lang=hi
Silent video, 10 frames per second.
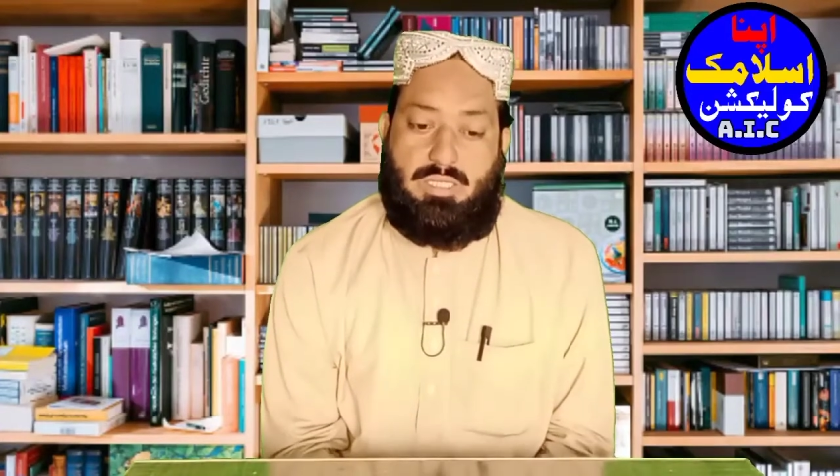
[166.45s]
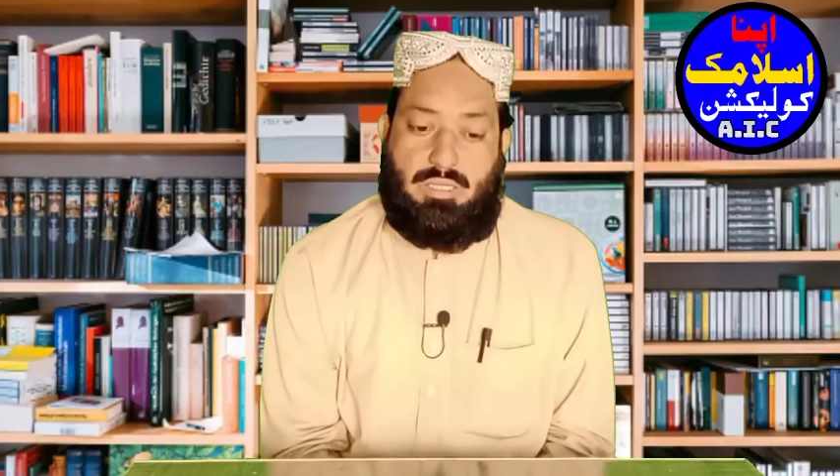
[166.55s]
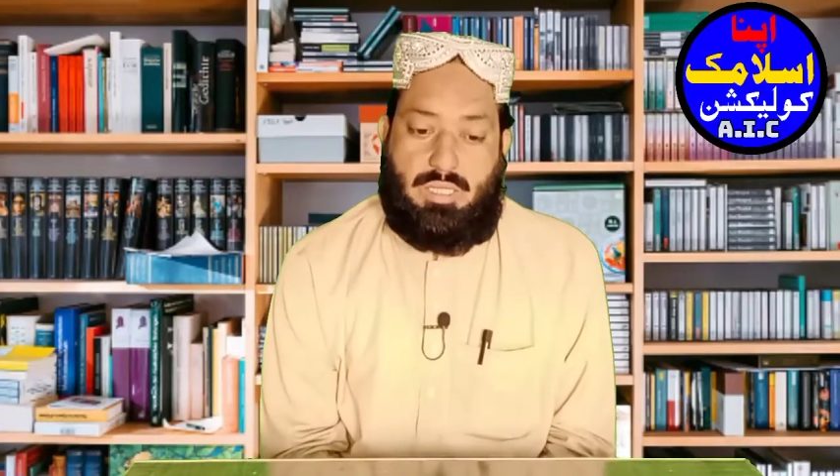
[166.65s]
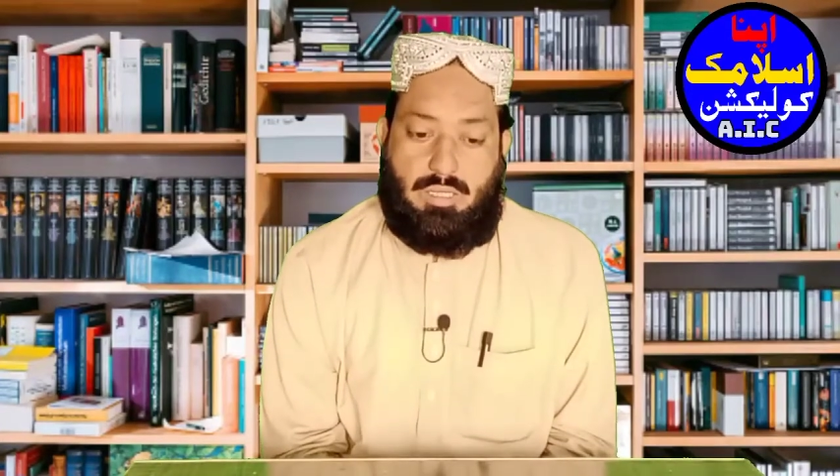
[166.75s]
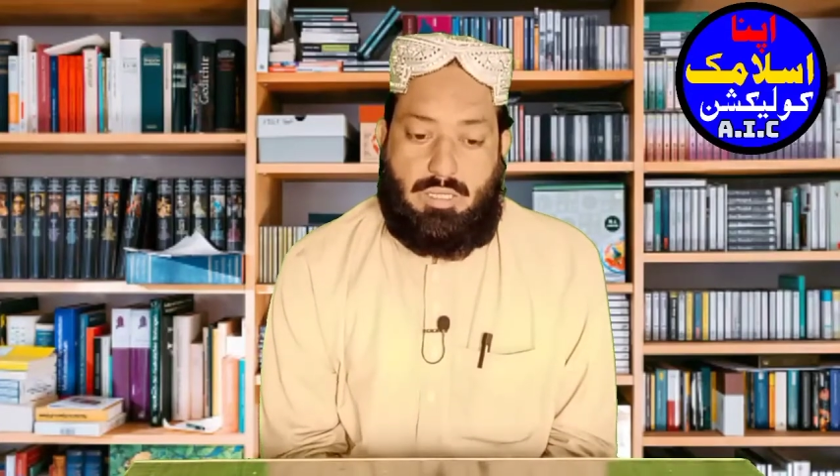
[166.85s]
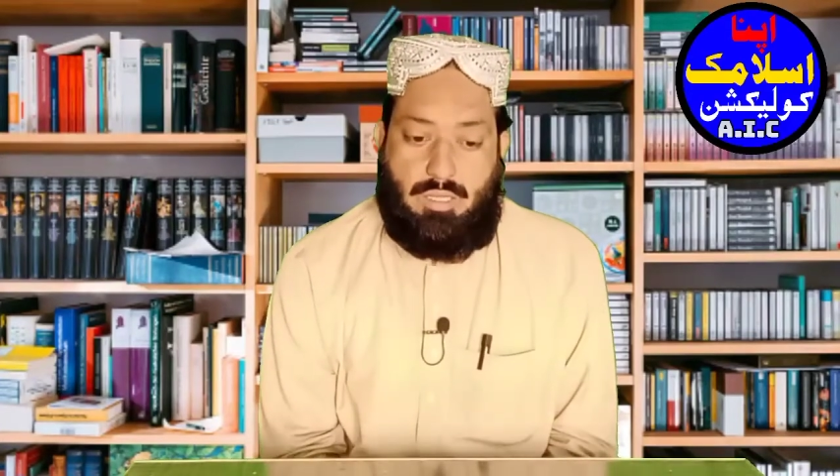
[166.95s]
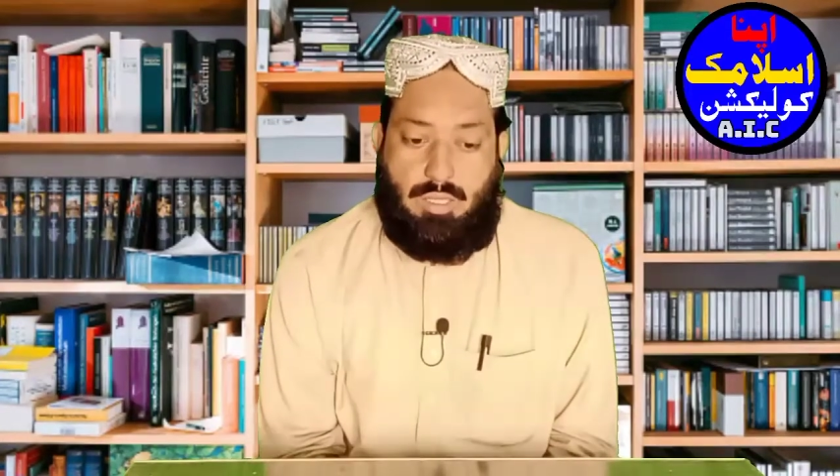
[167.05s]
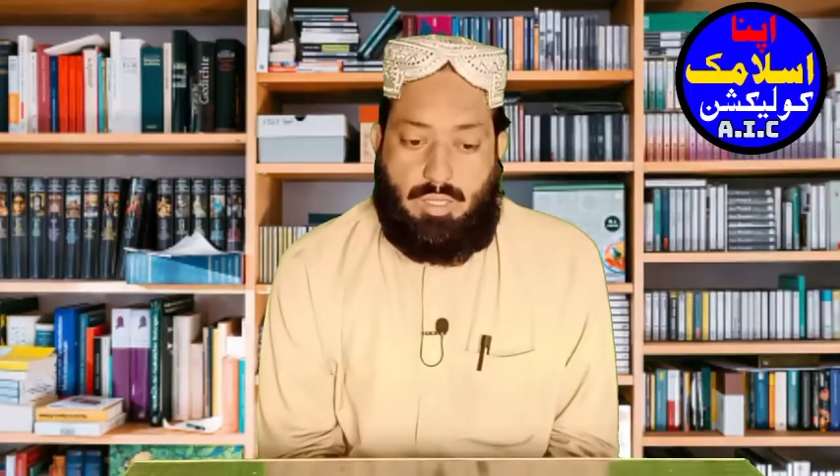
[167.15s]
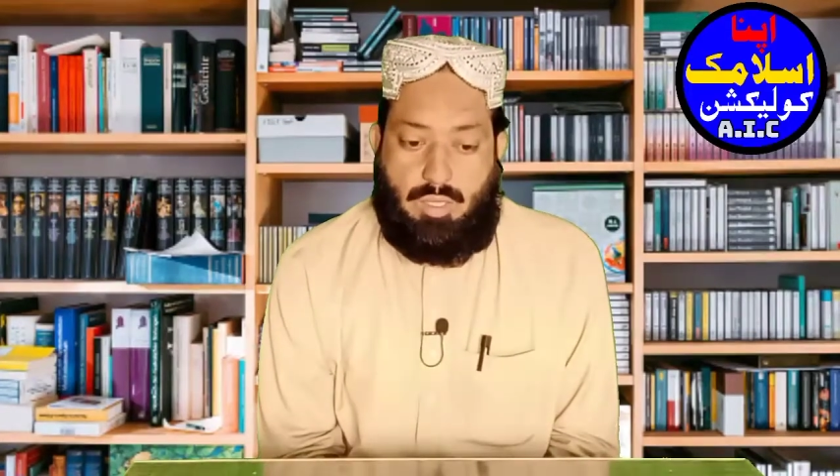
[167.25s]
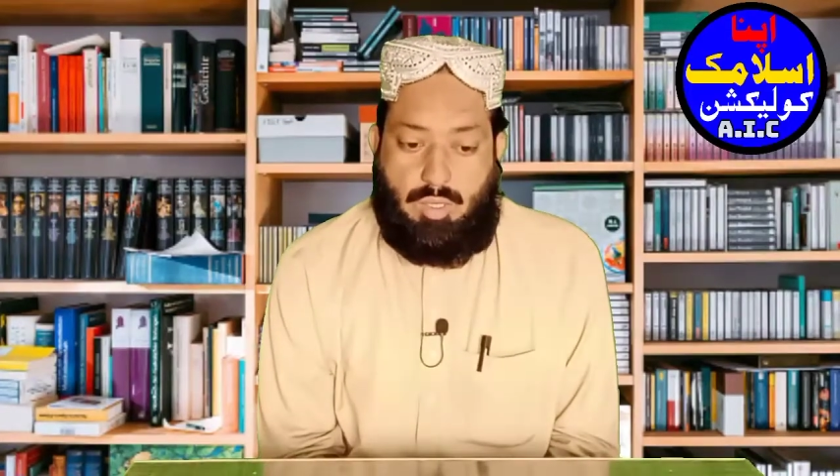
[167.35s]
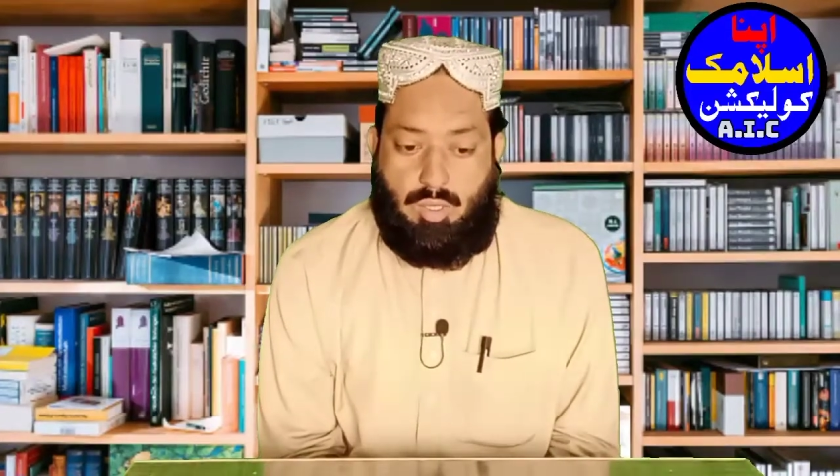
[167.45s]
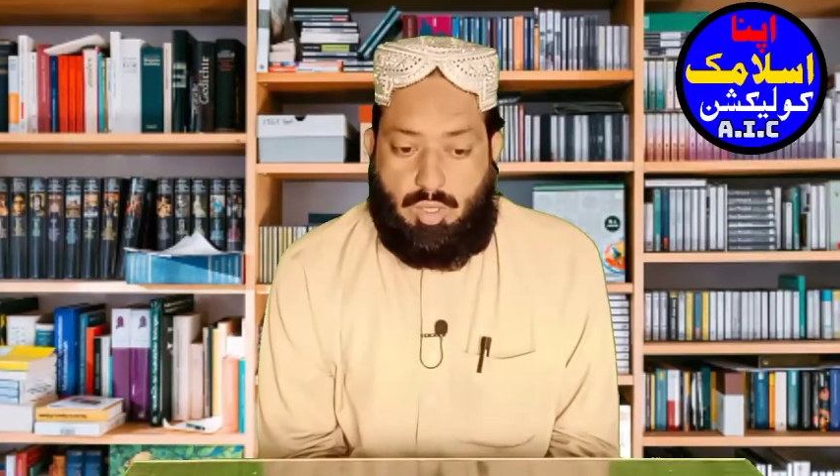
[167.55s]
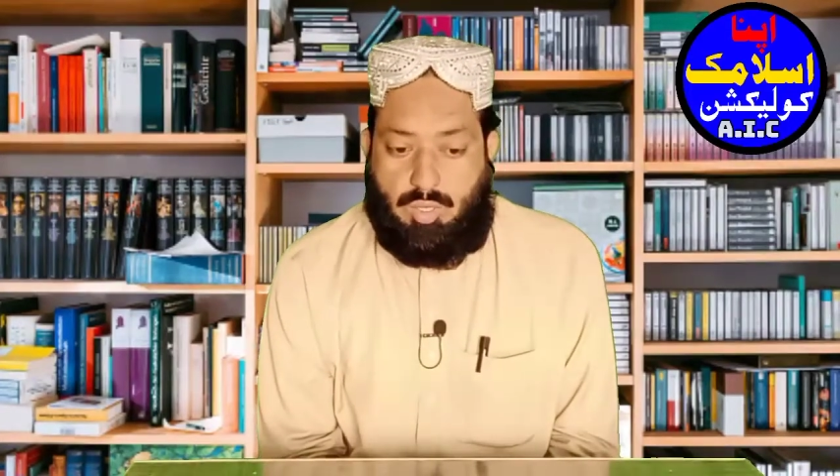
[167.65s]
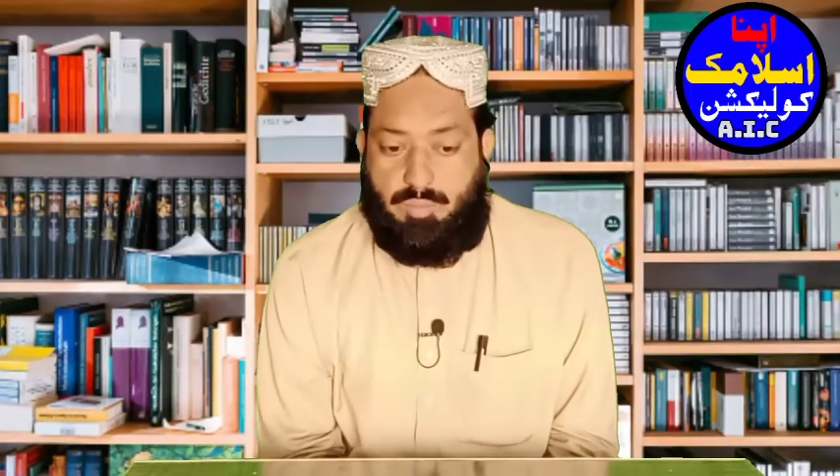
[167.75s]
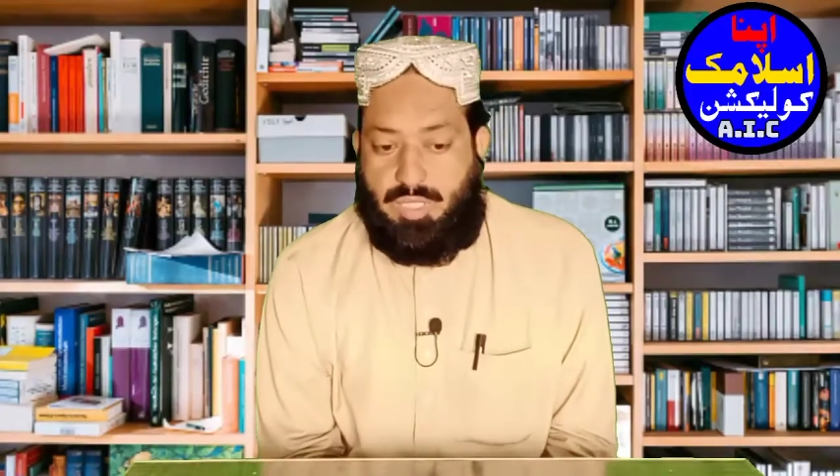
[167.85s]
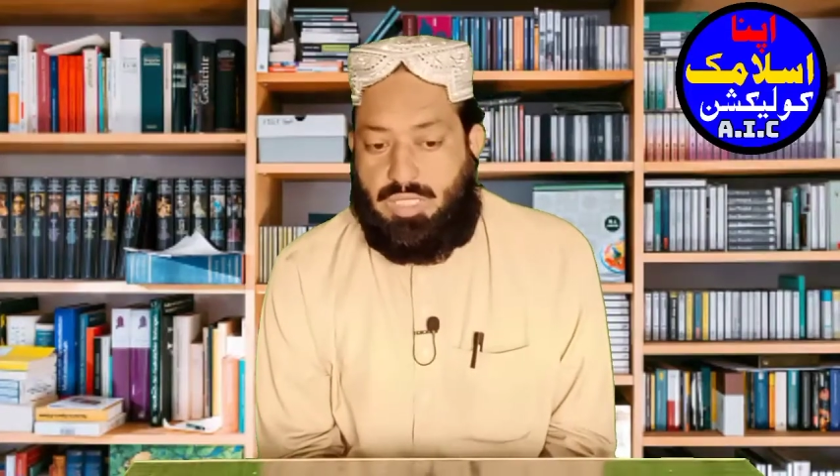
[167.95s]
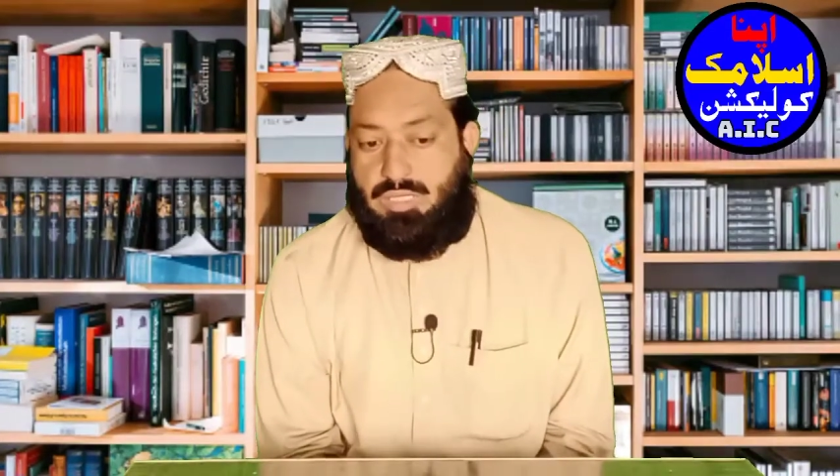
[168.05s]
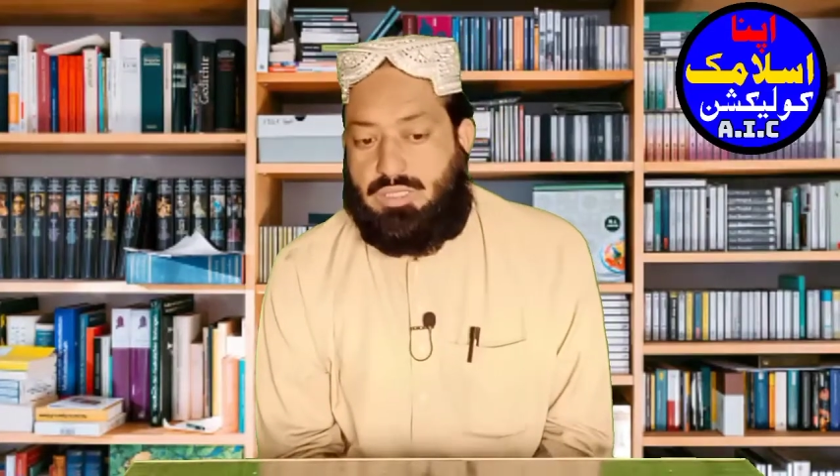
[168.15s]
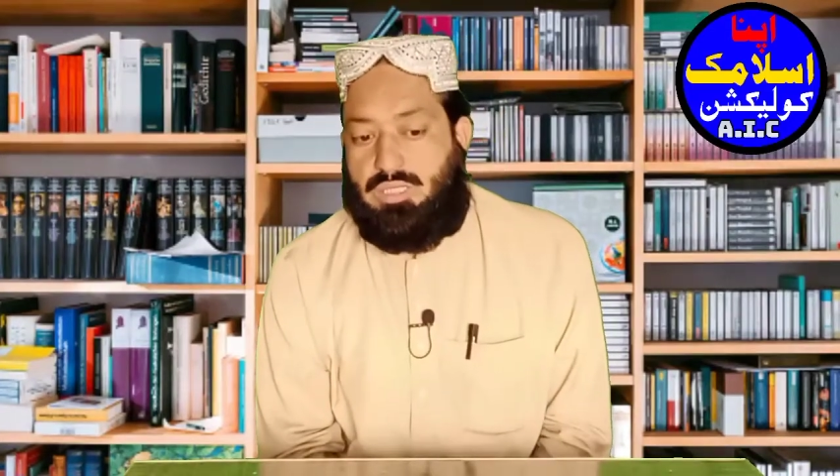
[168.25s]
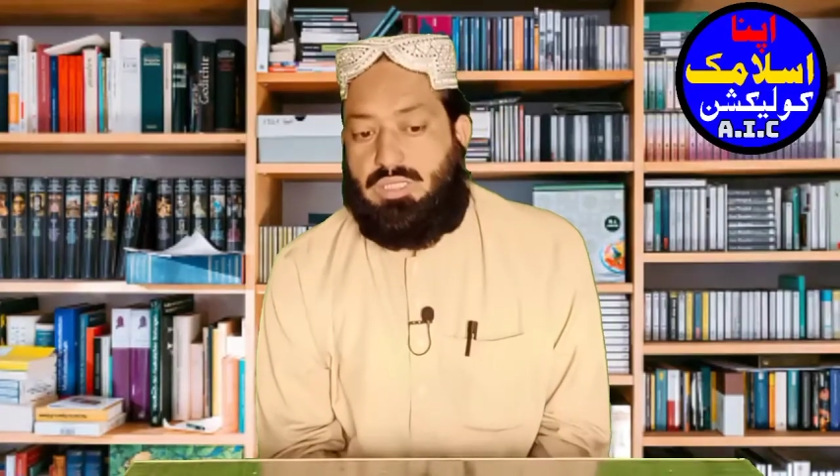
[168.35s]
अंदर और
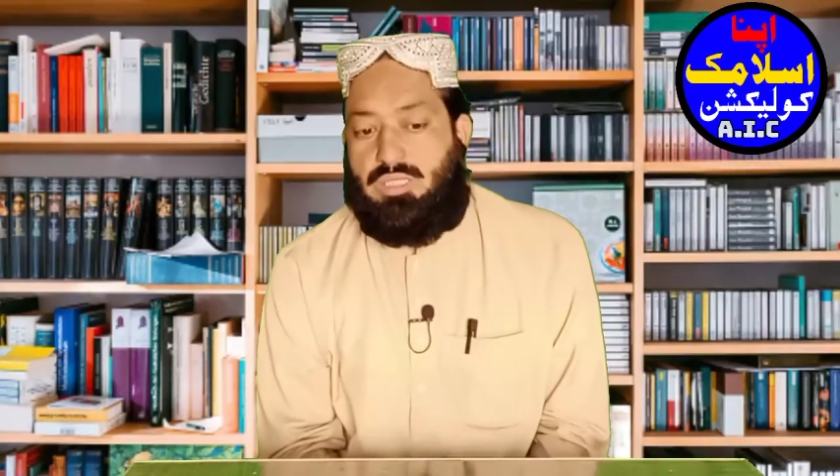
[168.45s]
मरीज़